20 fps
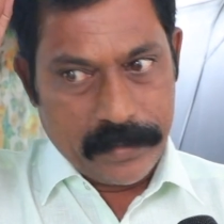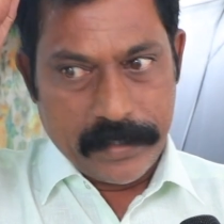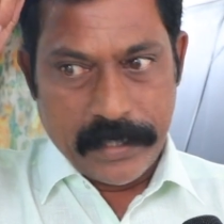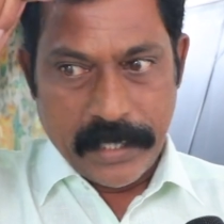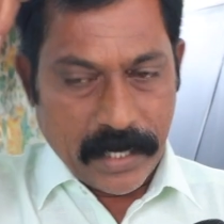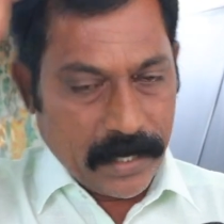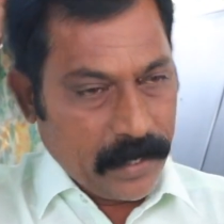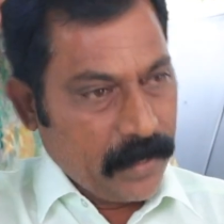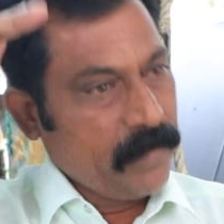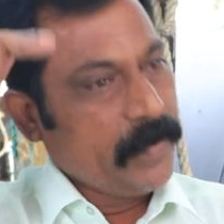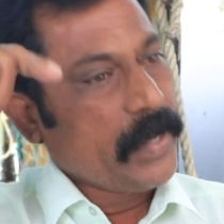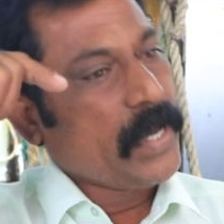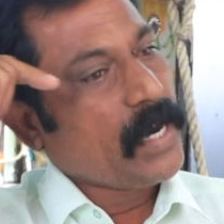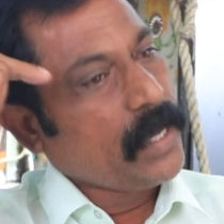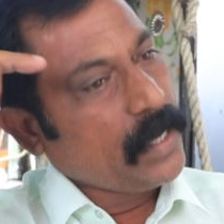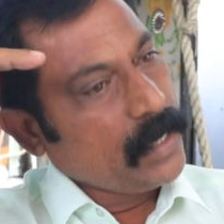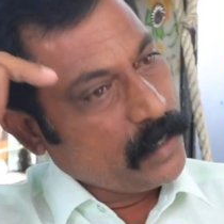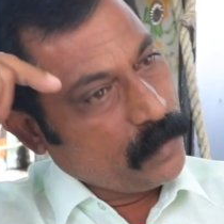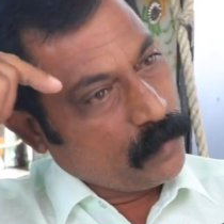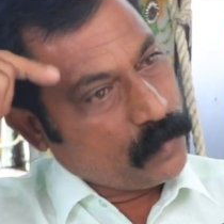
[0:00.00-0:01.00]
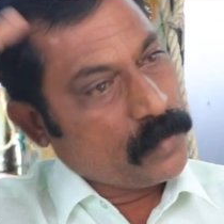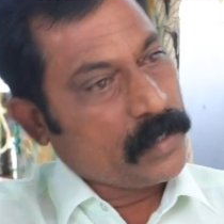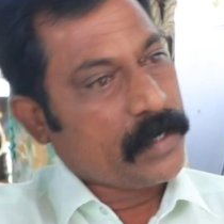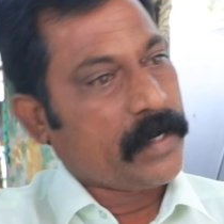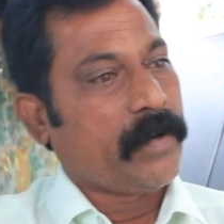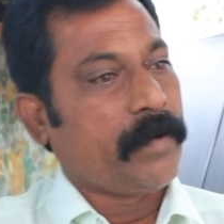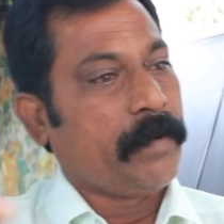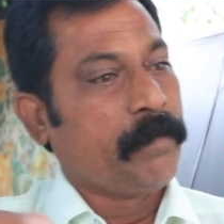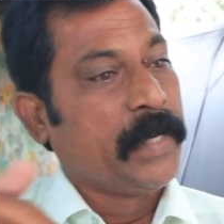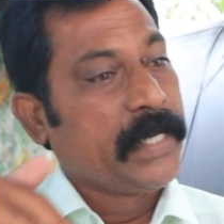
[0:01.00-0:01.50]
ఇరవై వేల యొక్క
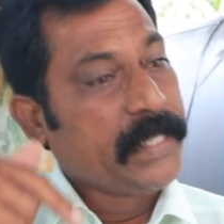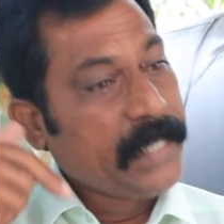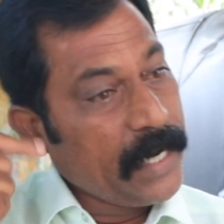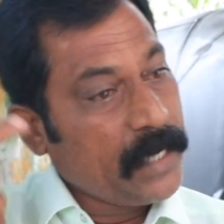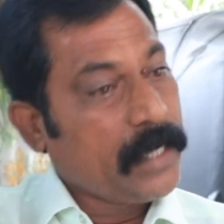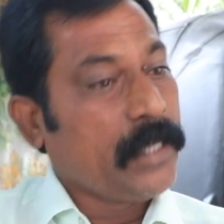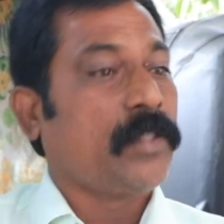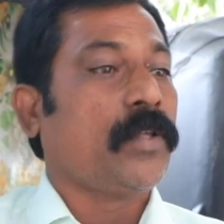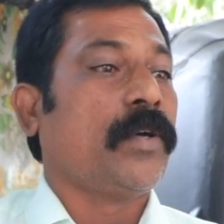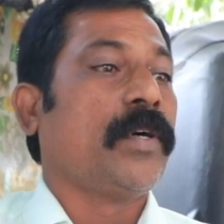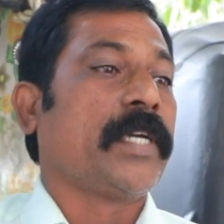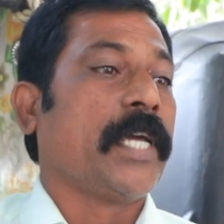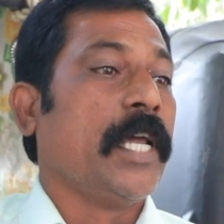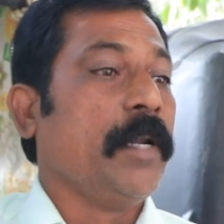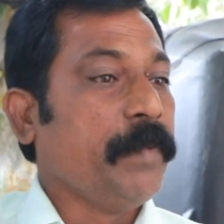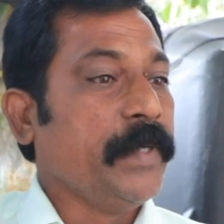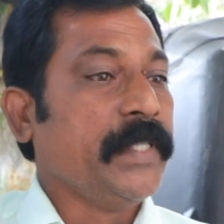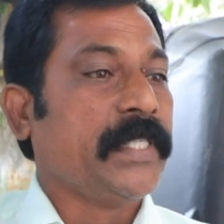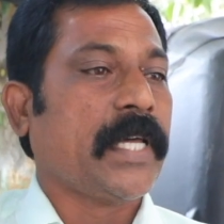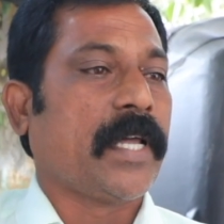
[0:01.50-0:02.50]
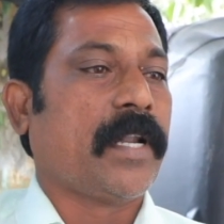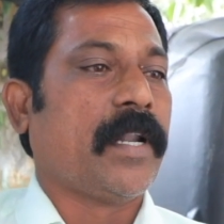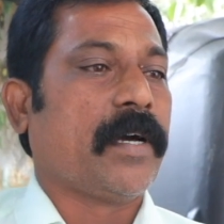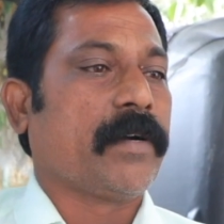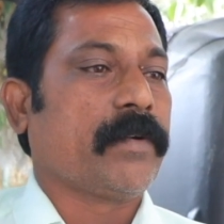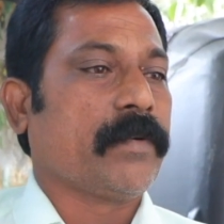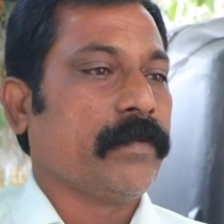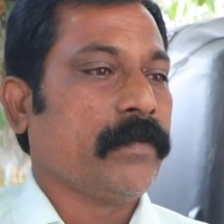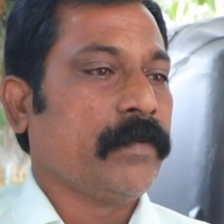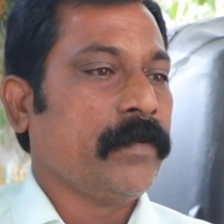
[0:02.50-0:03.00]
మెజార్టీతో గెలిపించారు
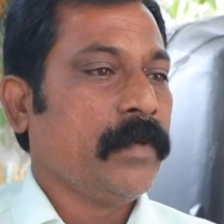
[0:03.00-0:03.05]
నాకు